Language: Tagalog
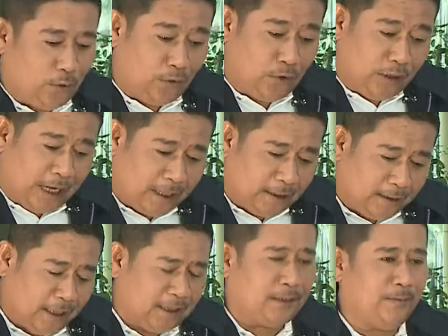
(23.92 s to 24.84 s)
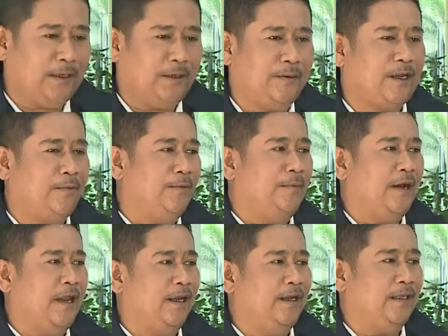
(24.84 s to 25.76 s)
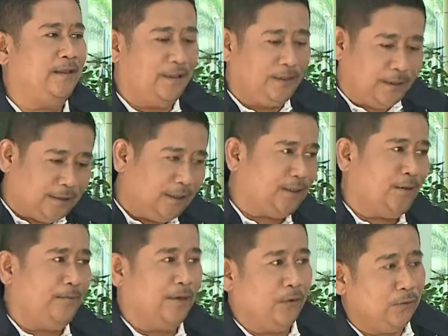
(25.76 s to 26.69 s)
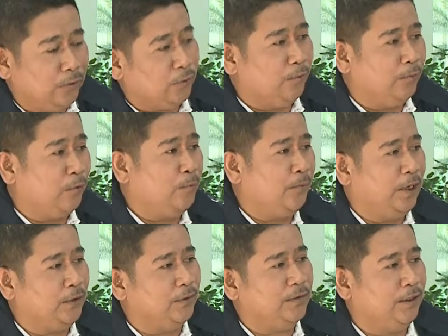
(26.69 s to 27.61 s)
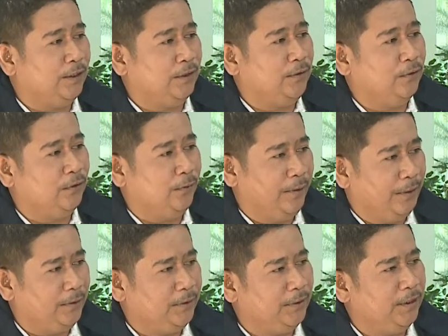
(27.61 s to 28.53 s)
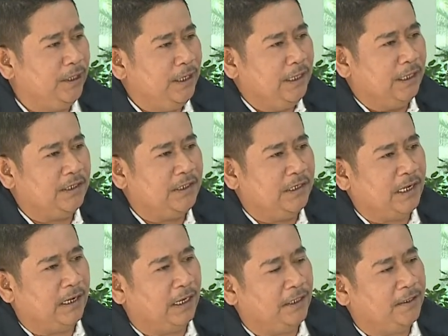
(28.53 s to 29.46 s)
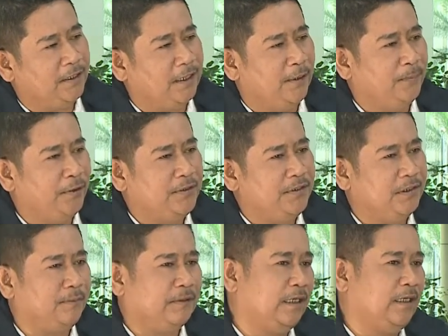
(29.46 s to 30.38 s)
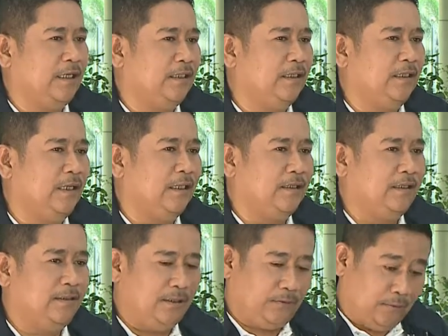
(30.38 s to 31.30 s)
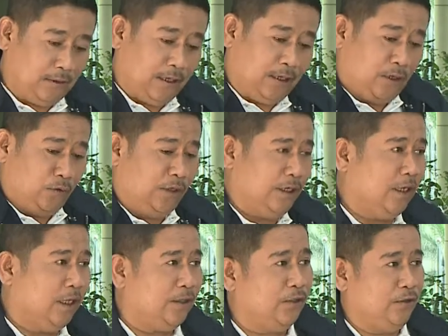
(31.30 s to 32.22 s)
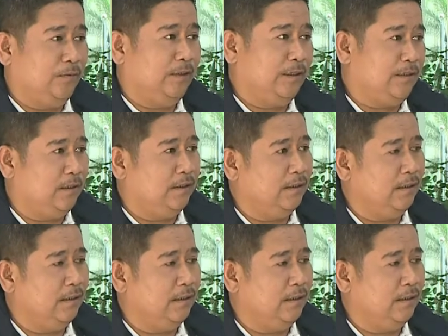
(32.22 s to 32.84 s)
kung yung lahat-lahat naman ng kababayan natin nagtatrabaho doon kung kumpleto sila ng dokumento. Kasi isang critical point dyan, makikita natin yan kung gaganunin natin. But should we be